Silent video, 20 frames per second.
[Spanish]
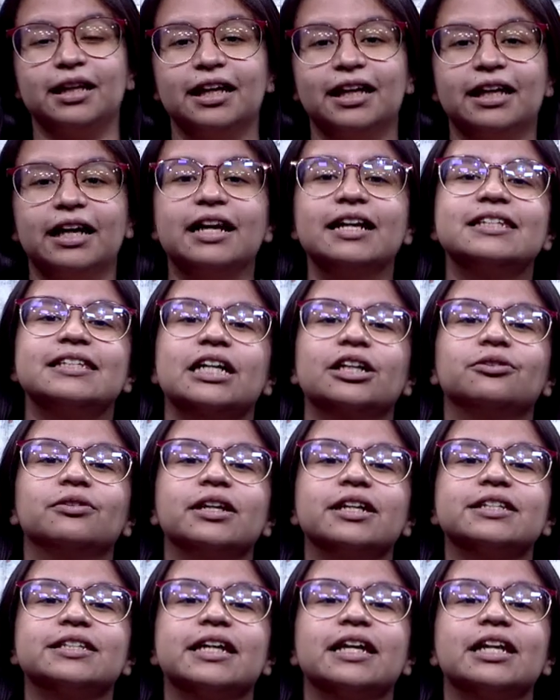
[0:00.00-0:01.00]
La lista
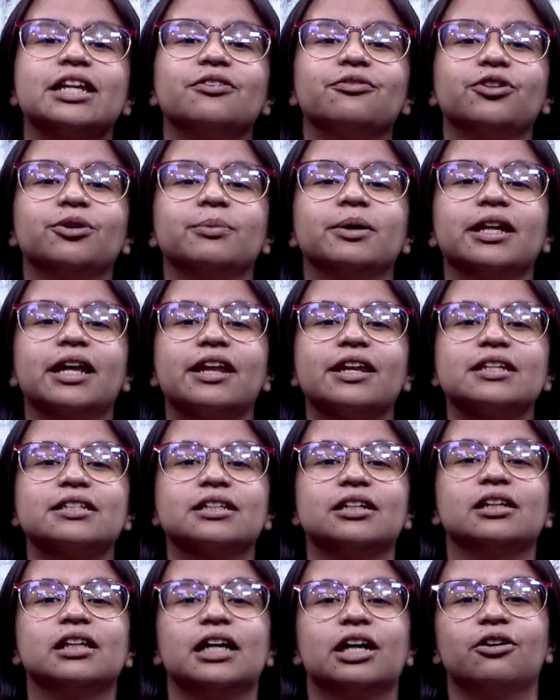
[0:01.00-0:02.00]
actualizada de enfermedades
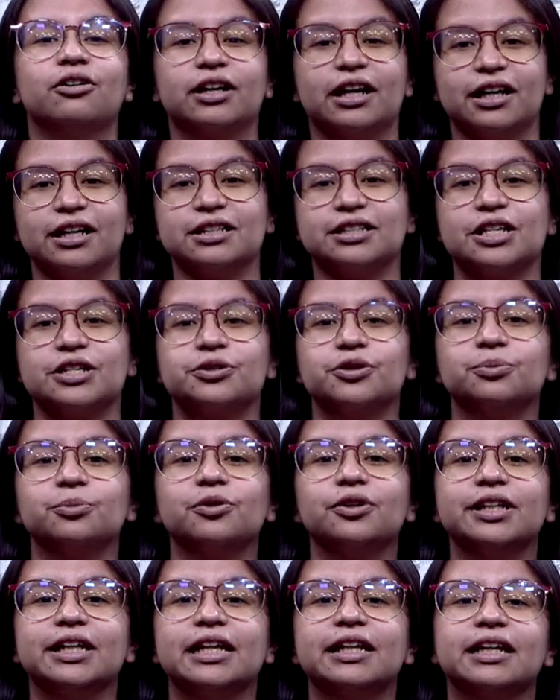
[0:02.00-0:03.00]
de la Organización
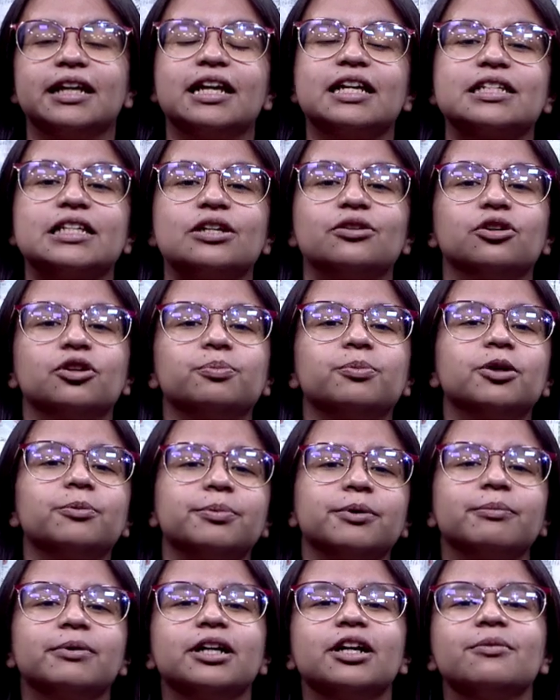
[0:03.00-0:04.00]
Mundial de la Salud por
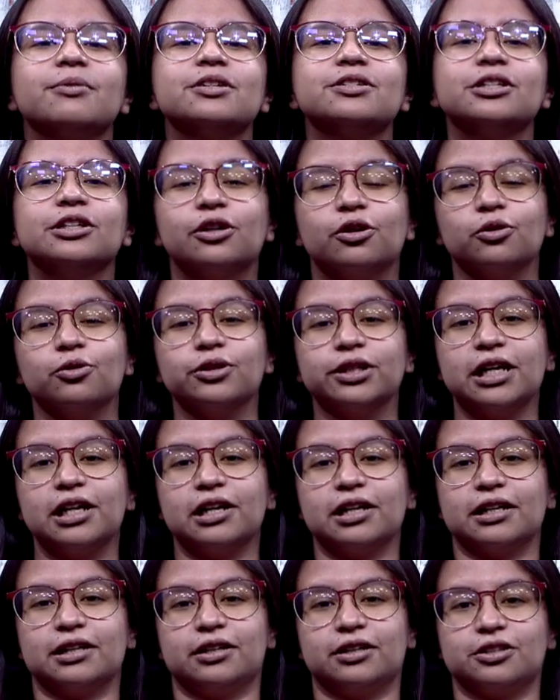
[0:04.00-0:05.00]
primera vez incluye
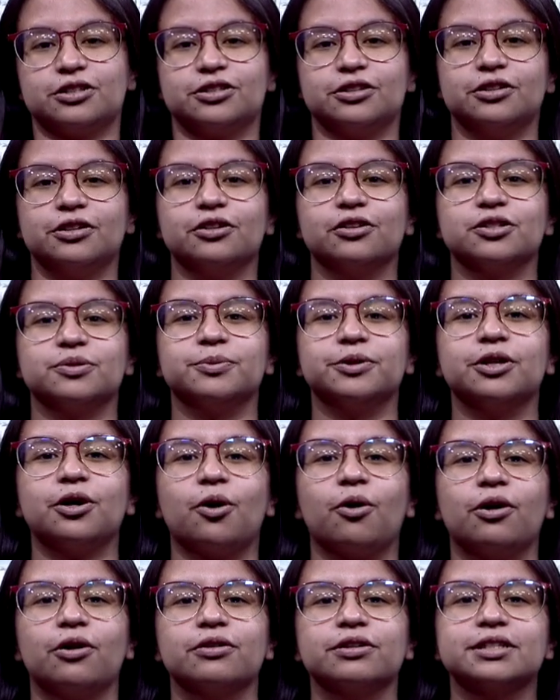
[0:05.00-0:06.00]
la adicción a los
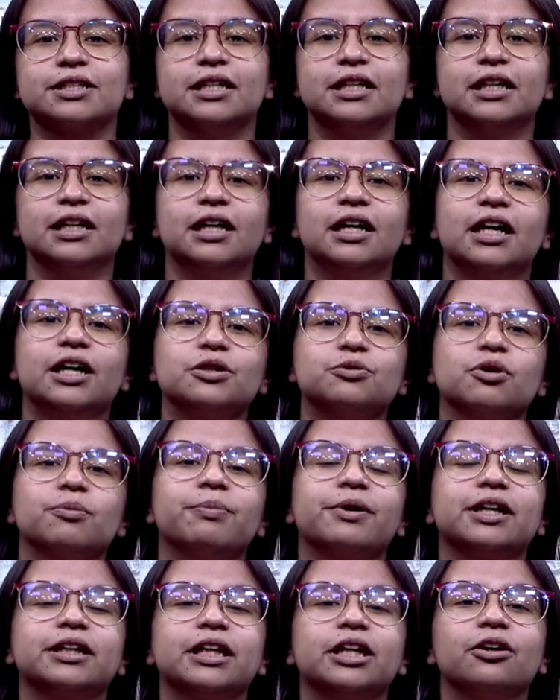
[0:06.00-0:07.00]
videojuegos en su
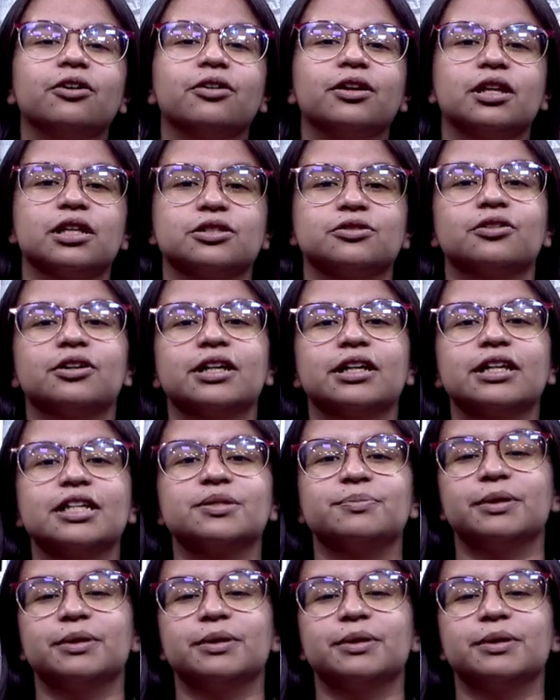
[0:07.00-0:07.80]
apartado de desórdenes